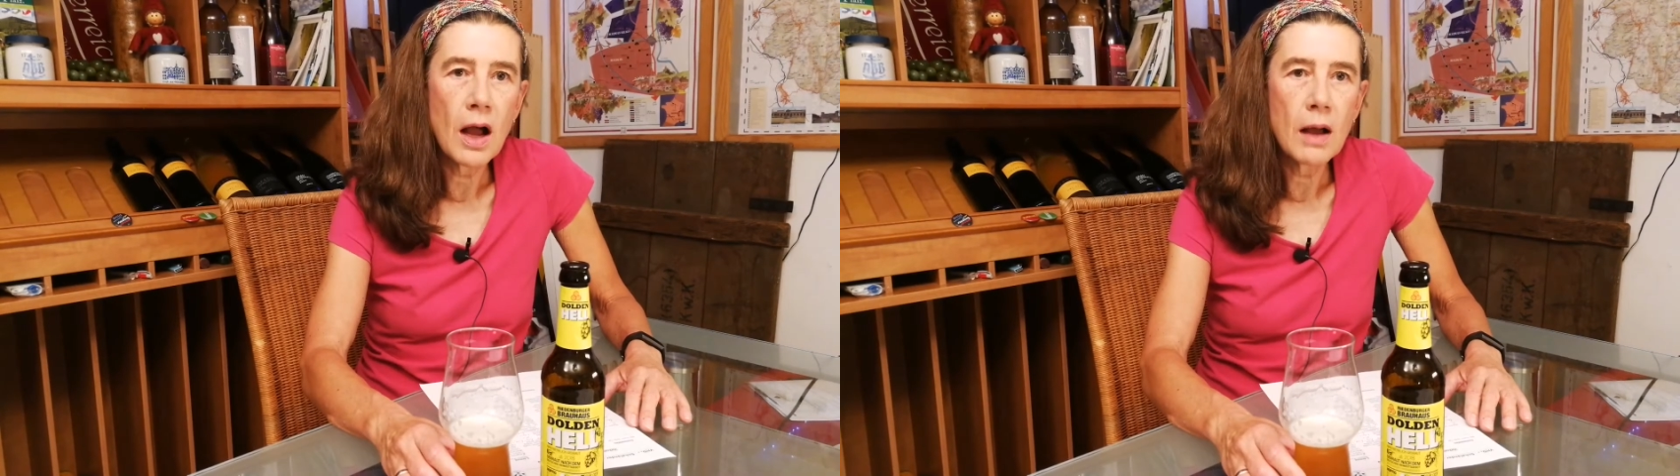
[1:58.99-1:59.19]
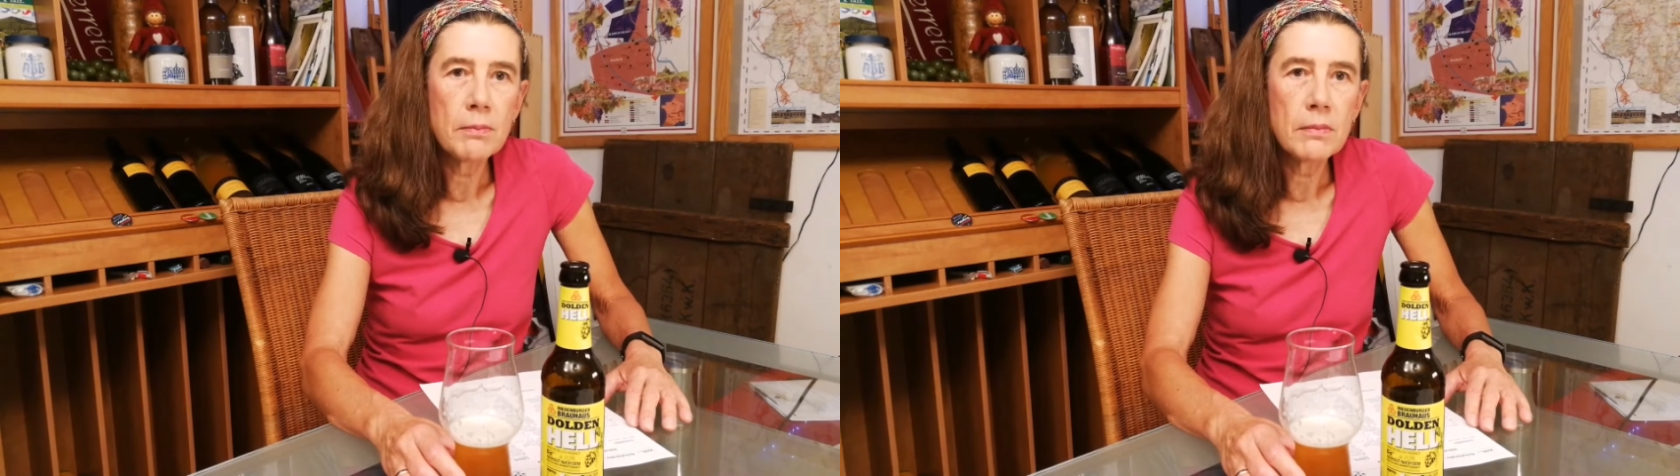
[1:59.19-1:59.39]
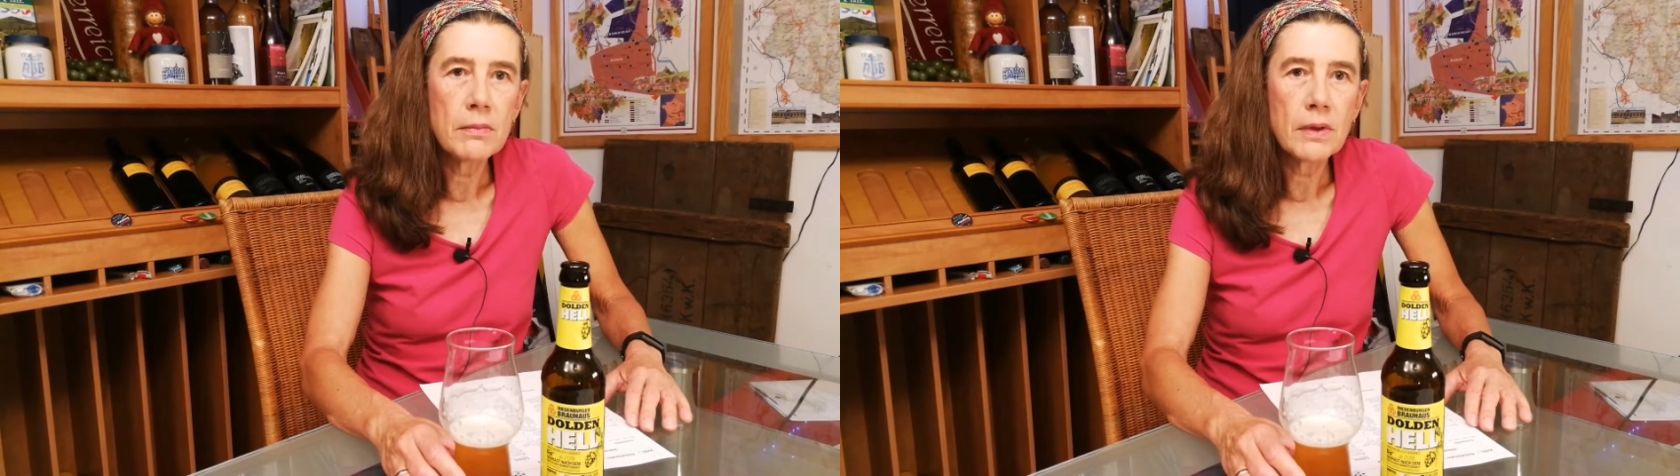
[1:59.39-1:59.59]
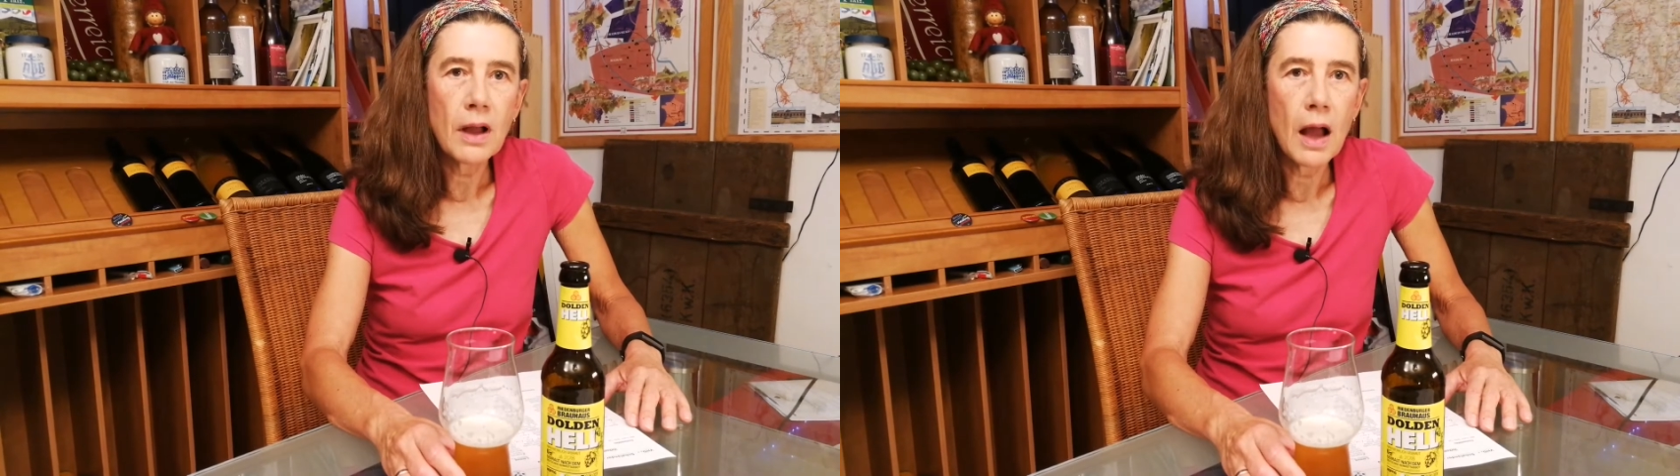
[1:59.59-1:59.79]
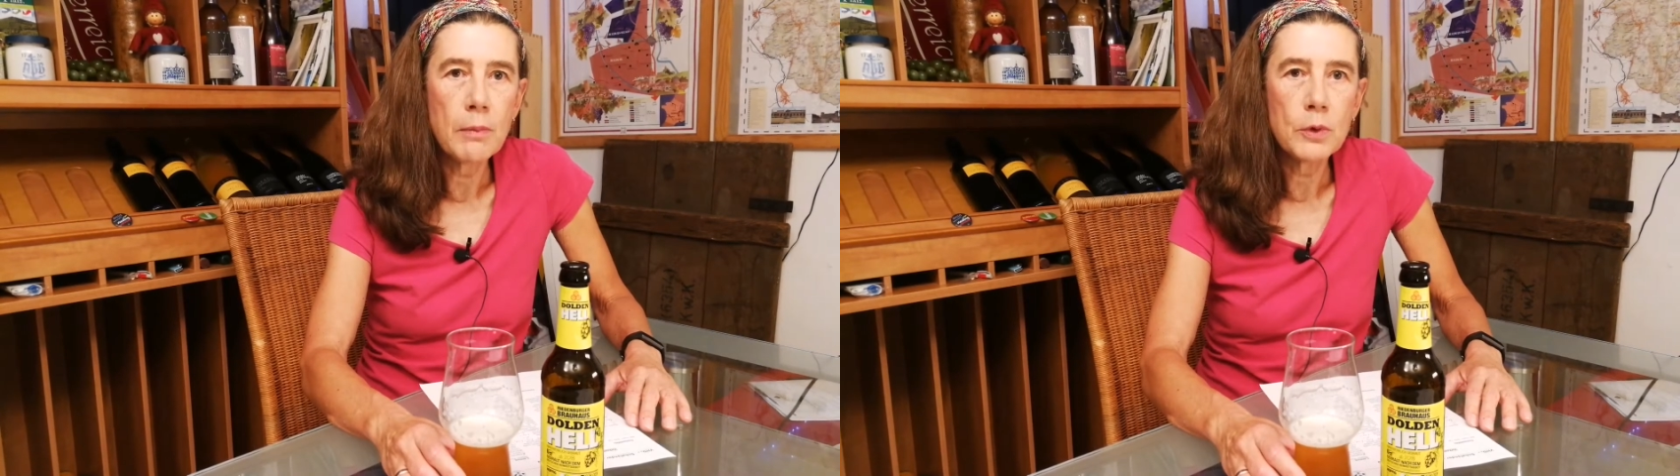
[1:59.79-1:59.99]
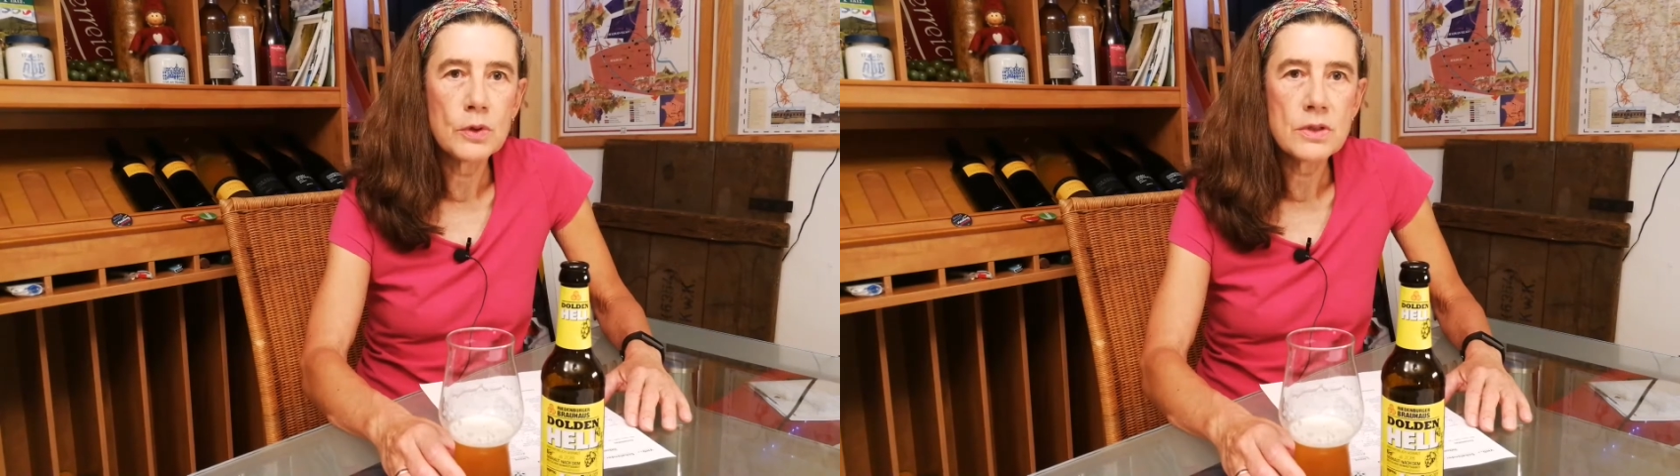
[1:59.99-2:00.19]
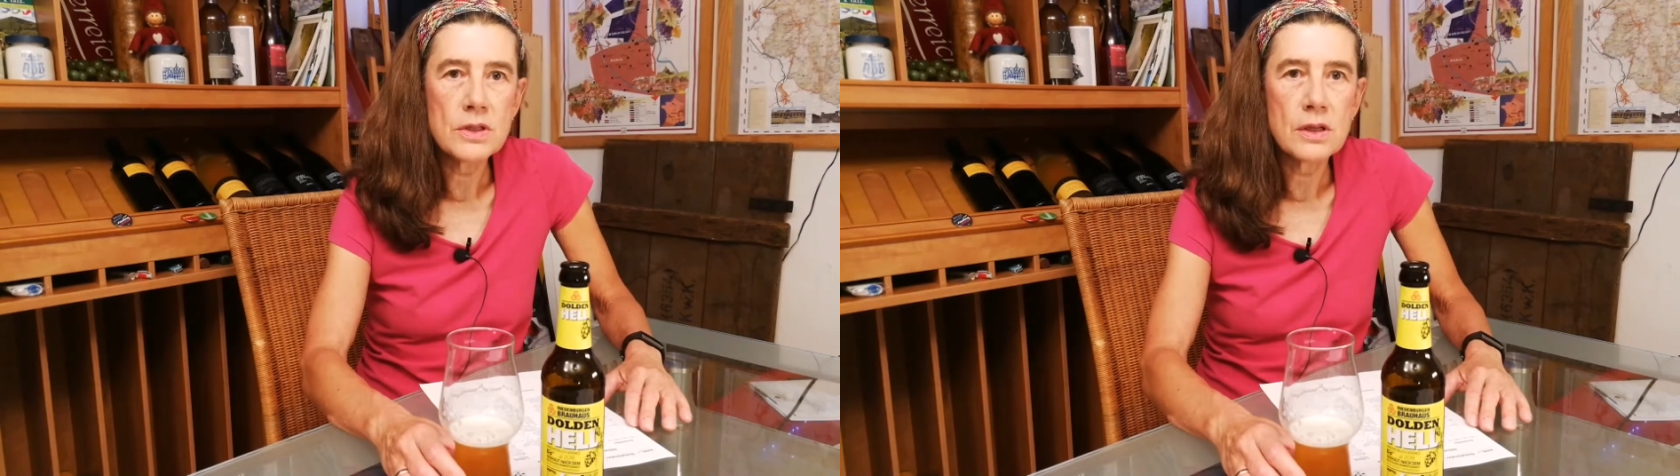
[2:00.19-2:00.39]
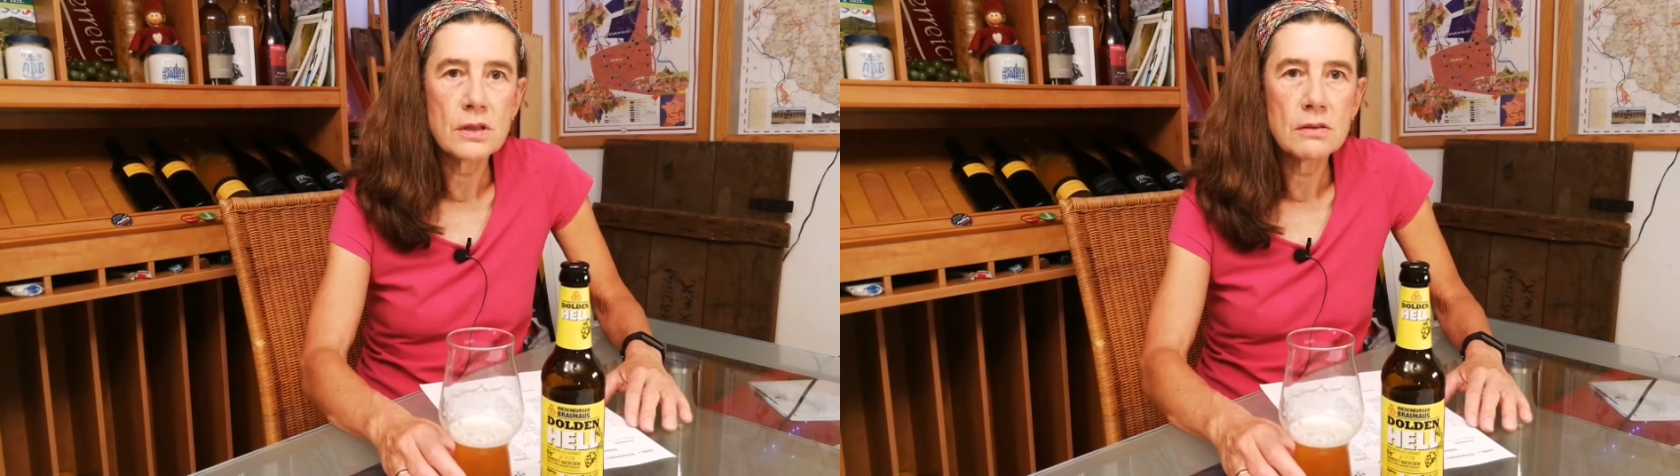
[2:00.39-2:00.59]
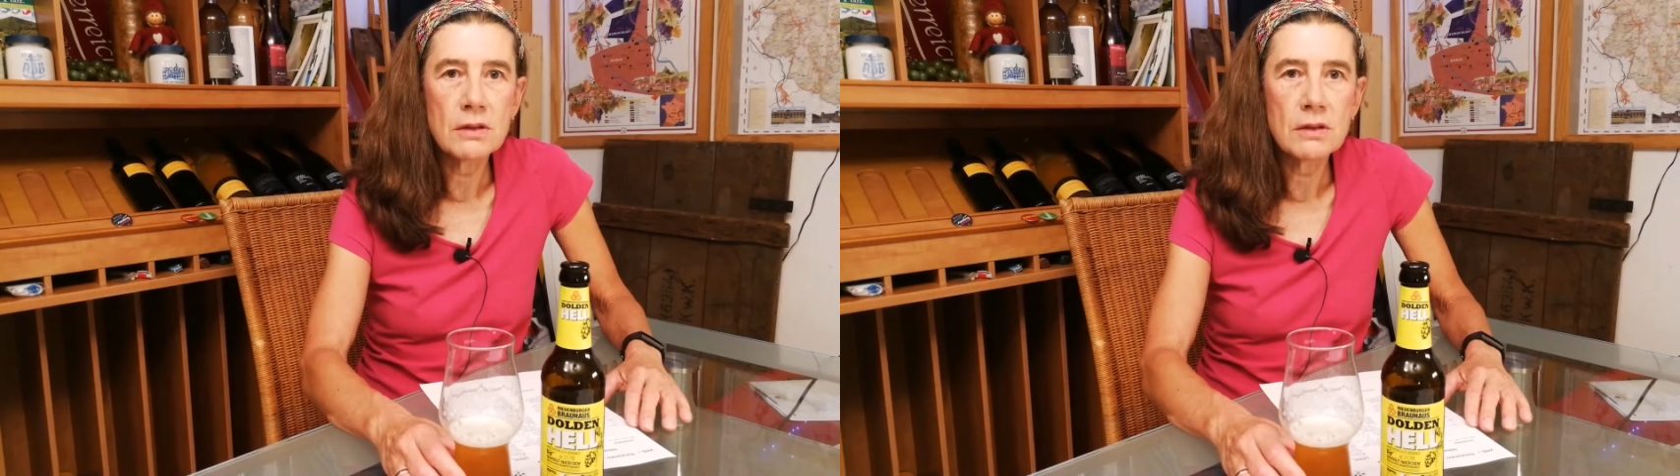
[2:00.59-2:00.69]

haben, kamen uns äh,